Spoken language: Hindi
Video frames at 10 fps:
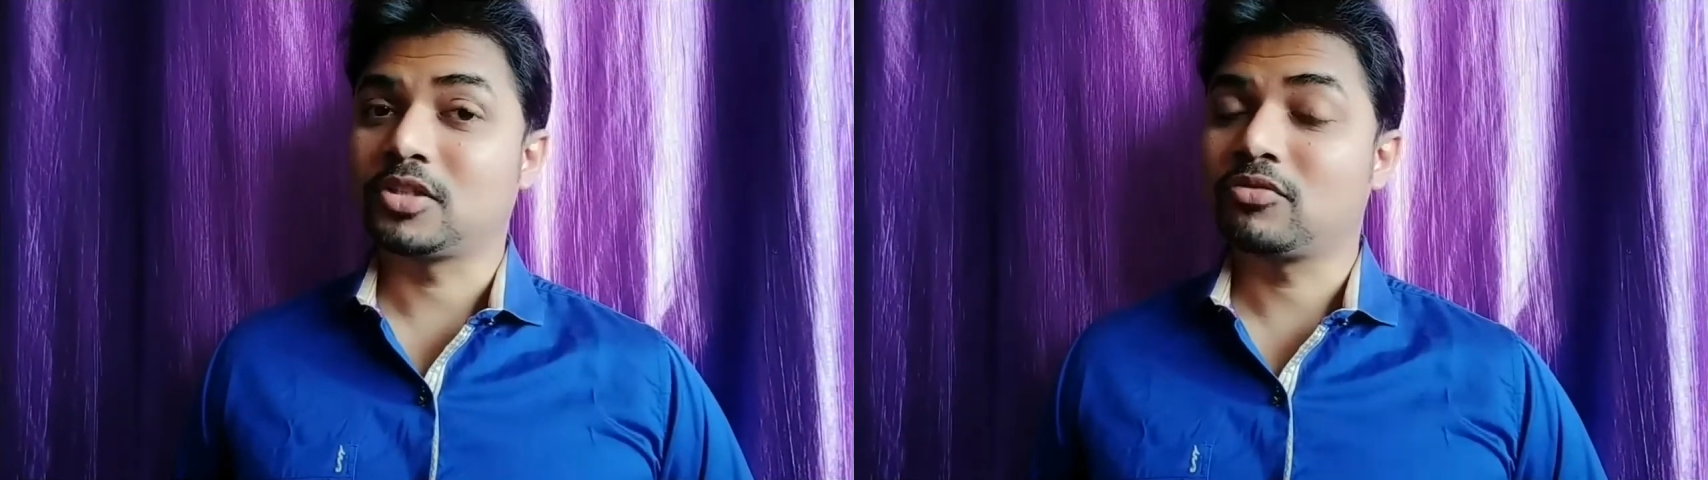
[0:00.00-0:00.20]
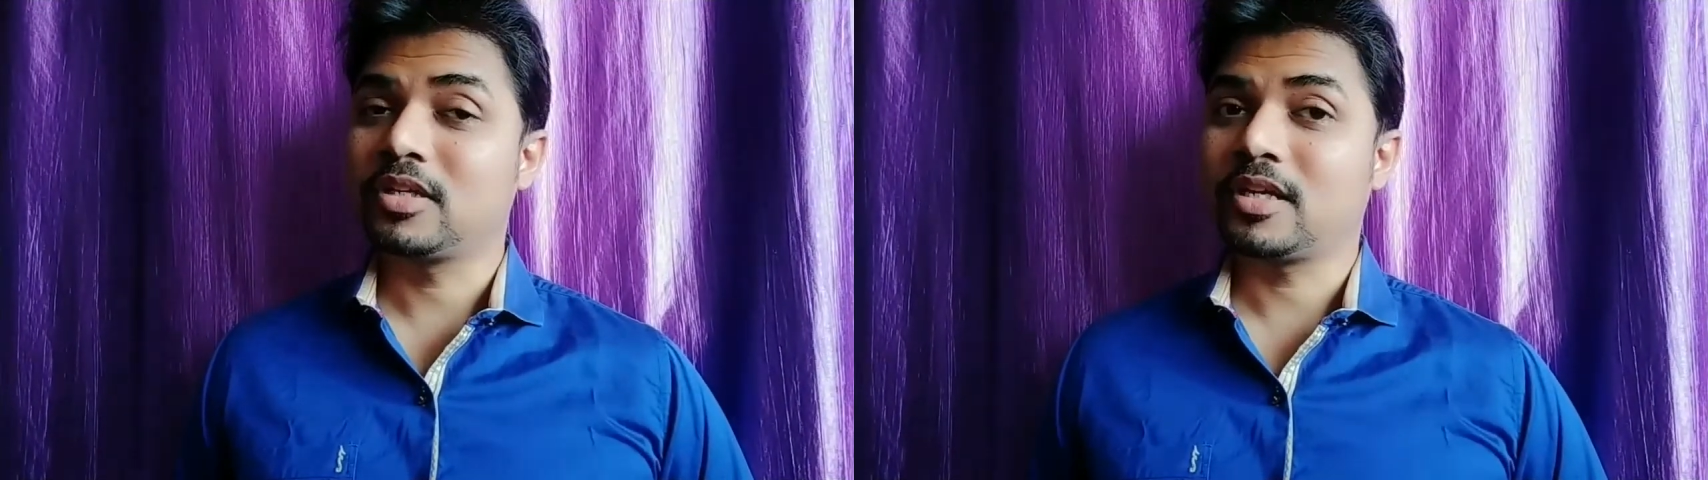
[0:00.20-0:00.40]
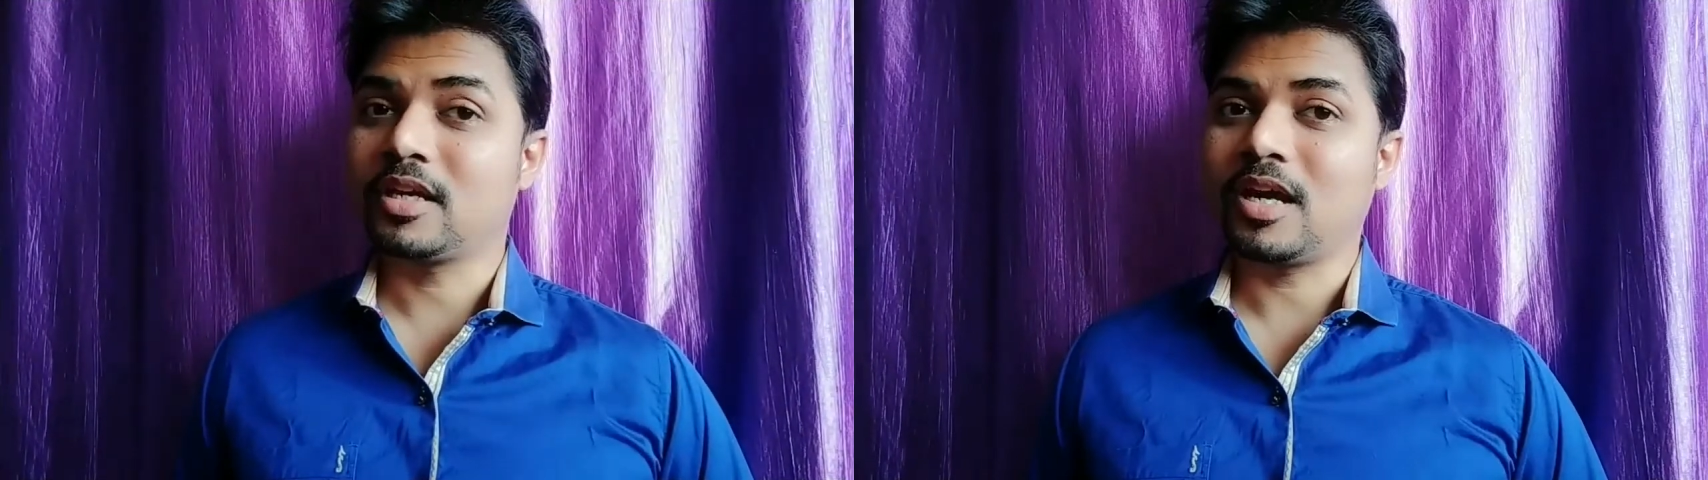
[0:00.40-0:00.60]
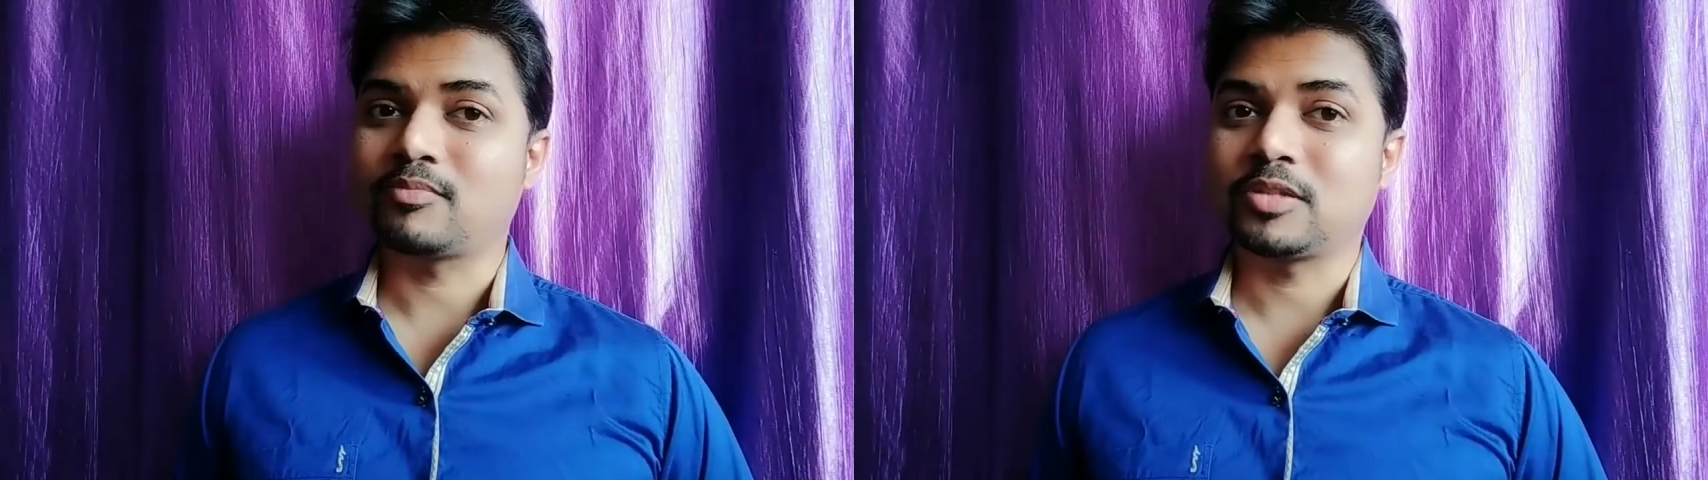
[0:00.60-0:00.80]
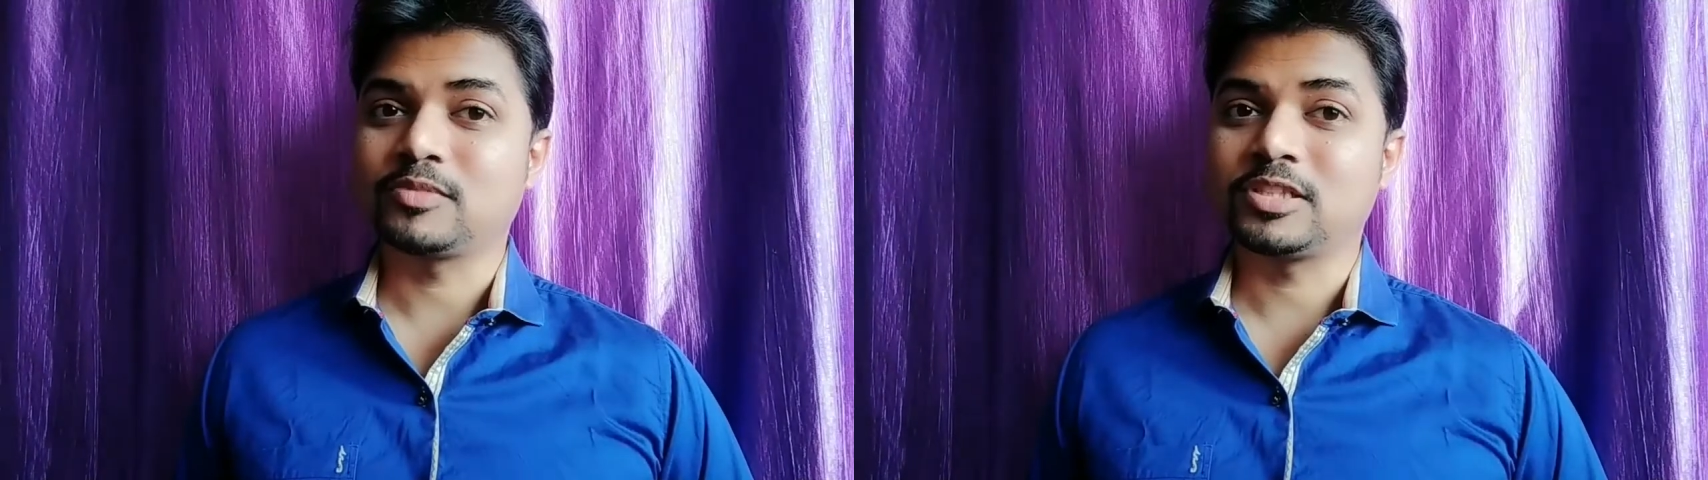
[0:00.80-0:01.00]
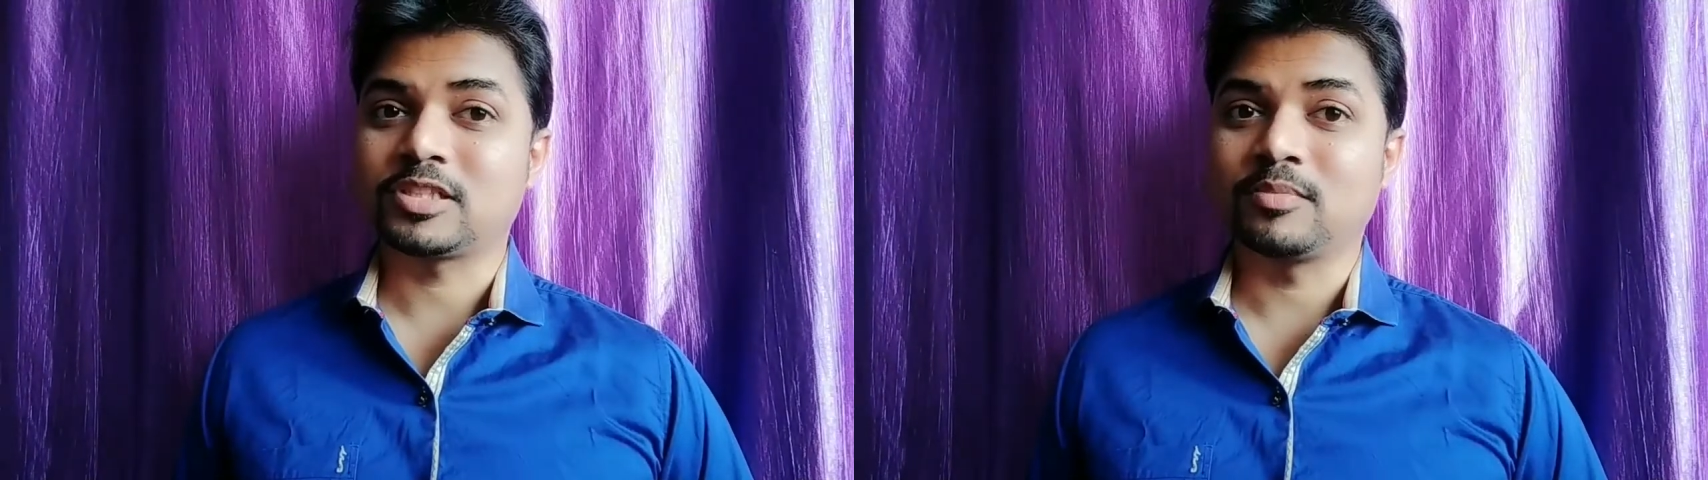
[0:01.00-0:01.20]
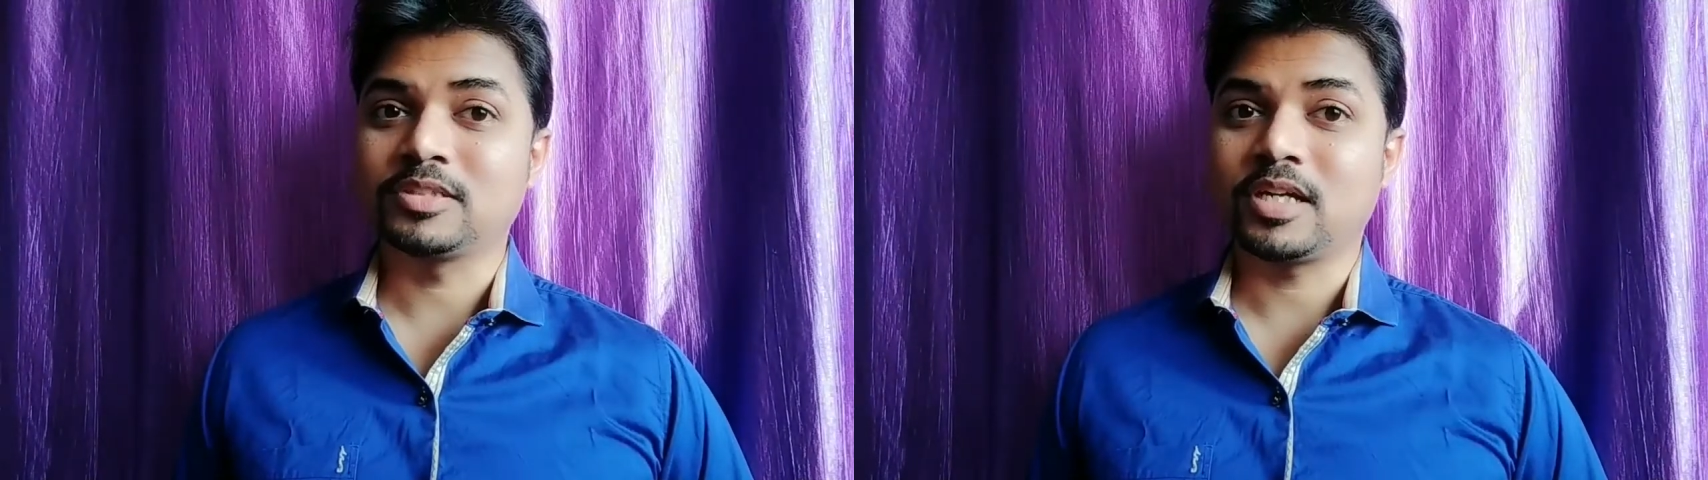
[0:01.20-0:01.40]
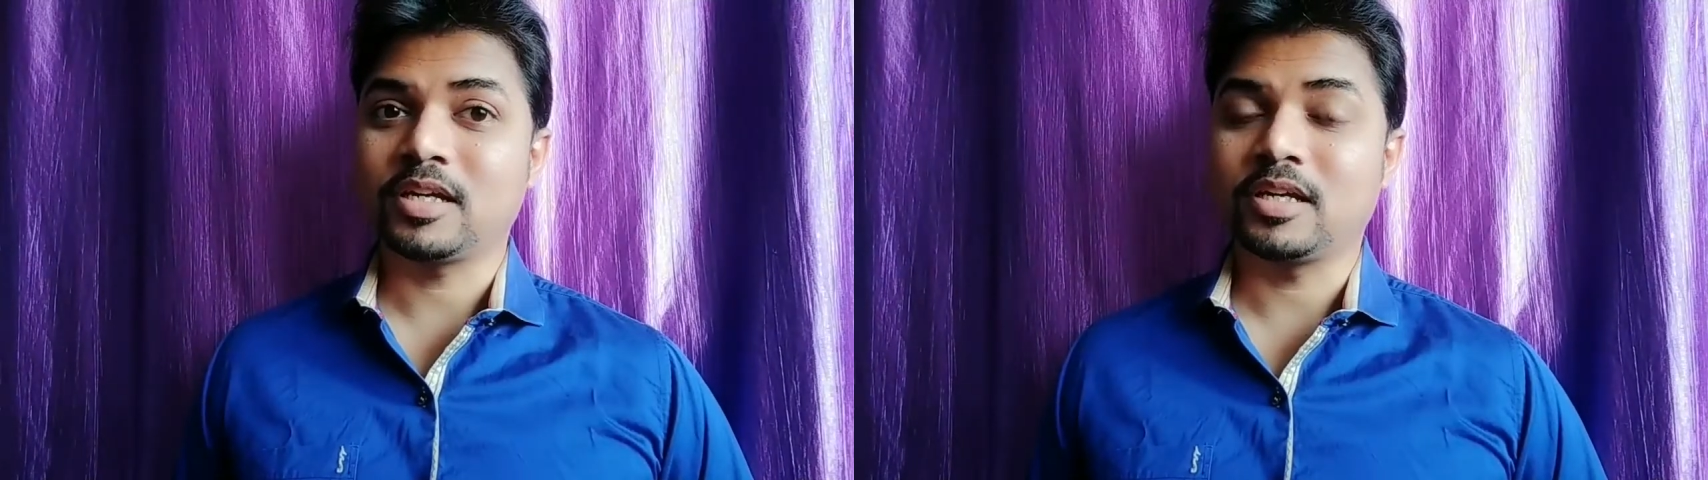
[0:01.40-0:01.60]
देखिएगा आप सब चीज़ समझ
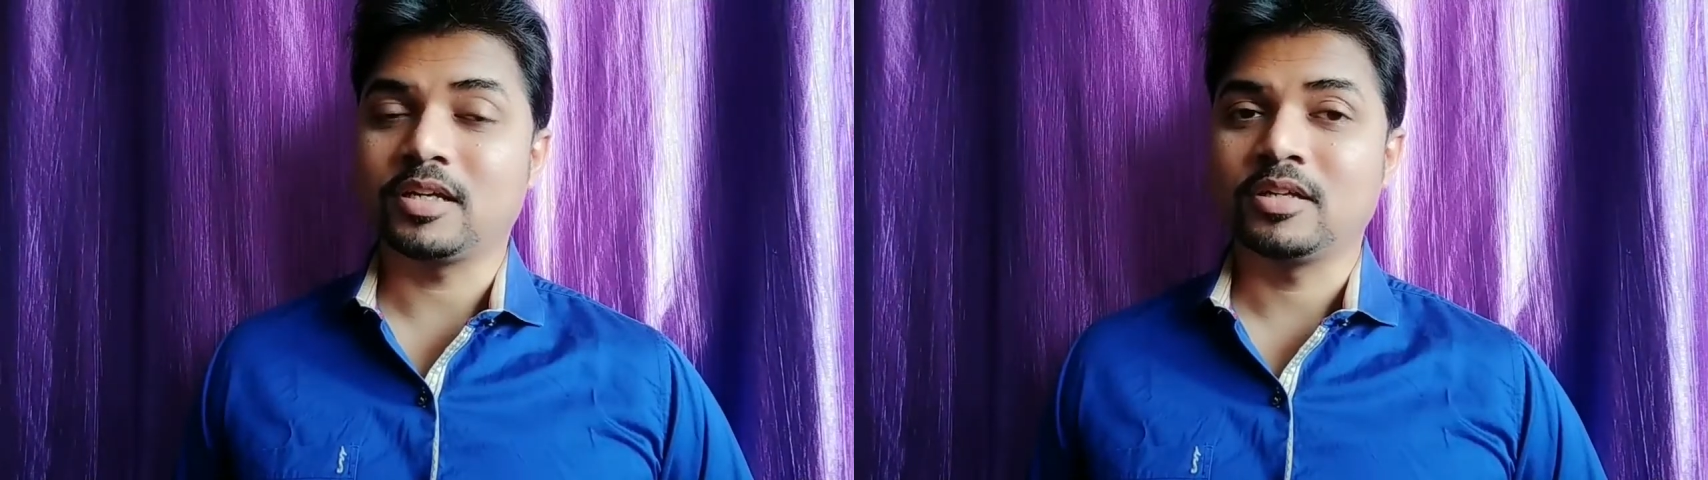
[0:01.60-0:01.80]
जाएंगे